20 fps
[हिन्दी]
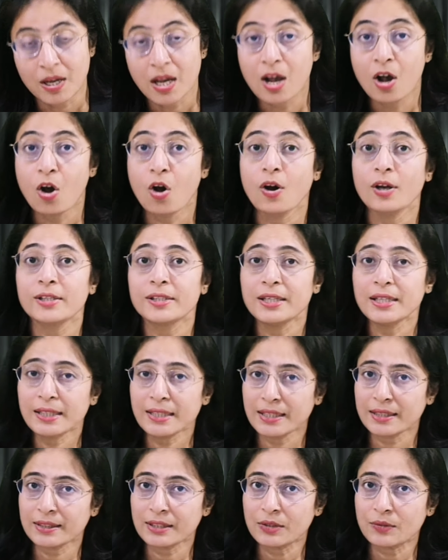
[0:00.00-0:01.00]
और ये
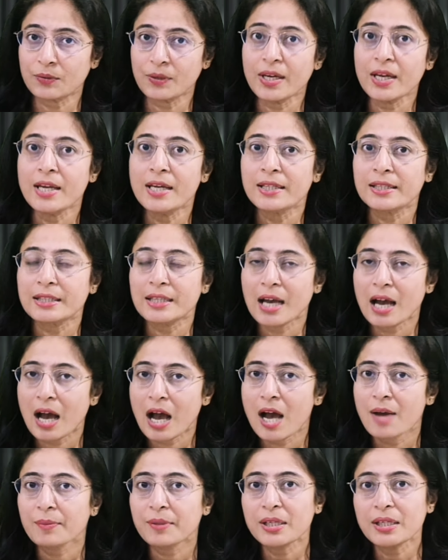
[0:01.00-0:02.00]
कहते हुए कि
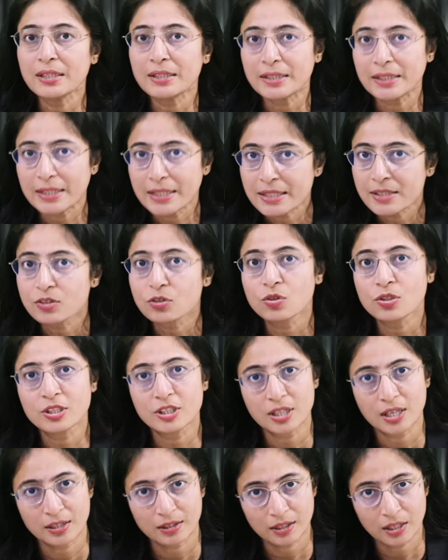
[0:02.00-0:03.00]
आपके नीड्स को
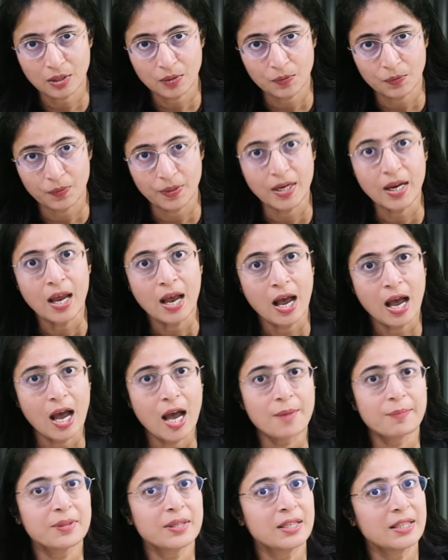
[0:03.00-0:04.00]
जानते हुए
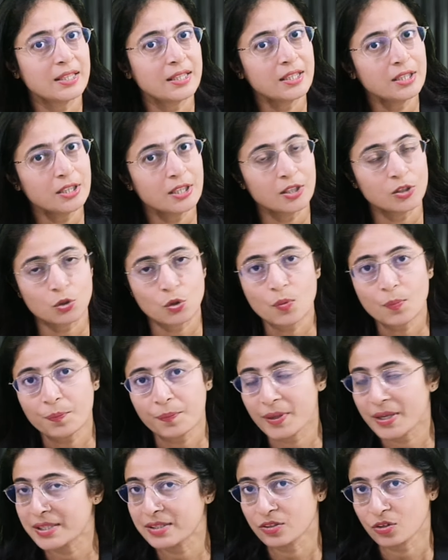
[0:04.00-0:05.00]
आपके लिए ये तो
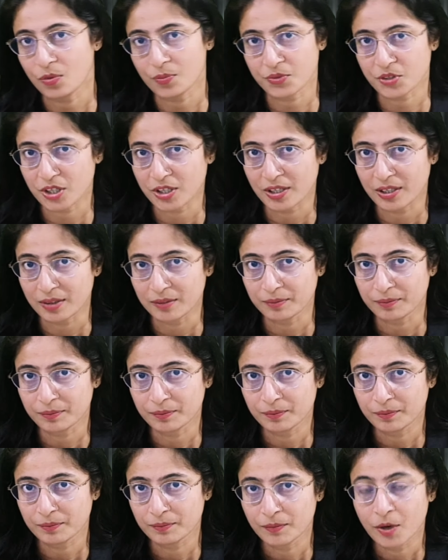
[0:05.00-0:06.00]
बेस्ट ऑप्शन है
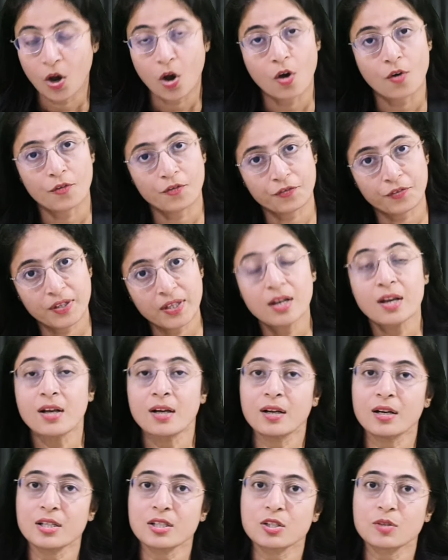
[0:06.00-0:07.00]
और फिर
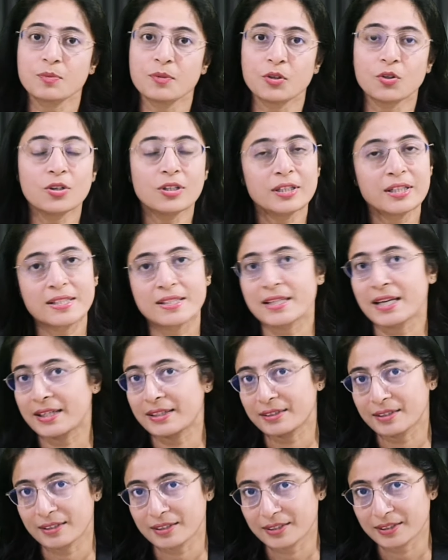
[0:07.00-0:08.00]
कस्टमर को डिसाइड
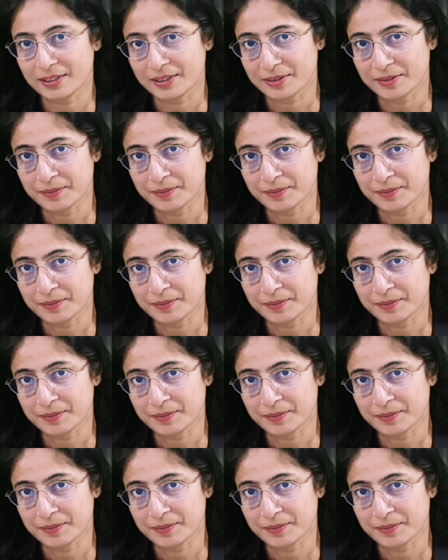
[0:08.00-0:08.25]
करने दें